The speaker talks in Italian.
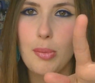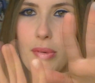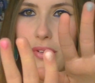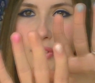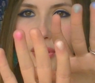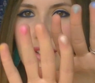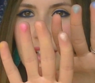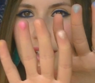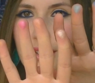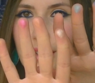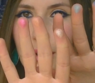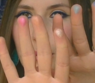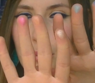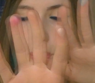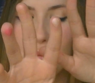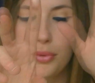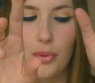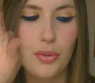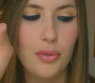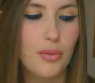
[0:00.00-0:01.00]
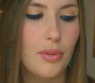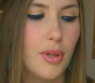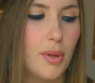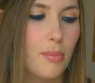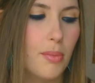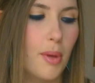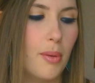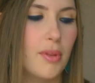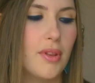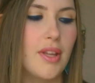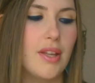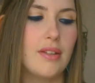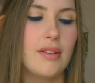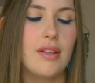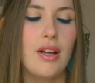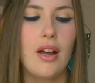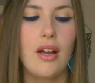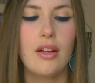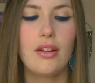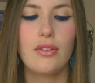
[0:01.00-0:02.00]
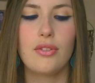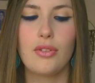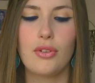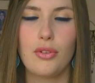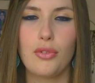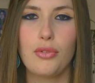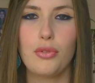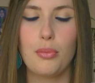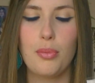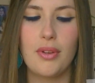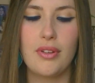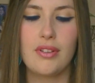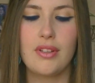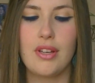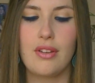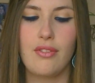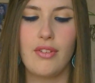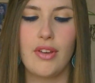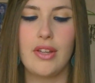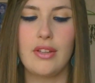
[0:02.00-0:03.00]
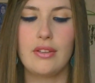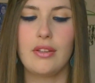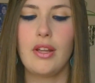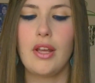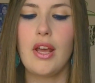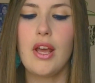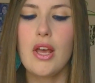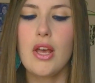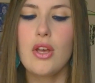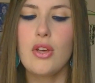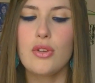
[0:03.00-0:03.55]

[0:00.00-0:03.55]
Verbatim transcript: come vedete appunto sulle mie dita sono super scriventi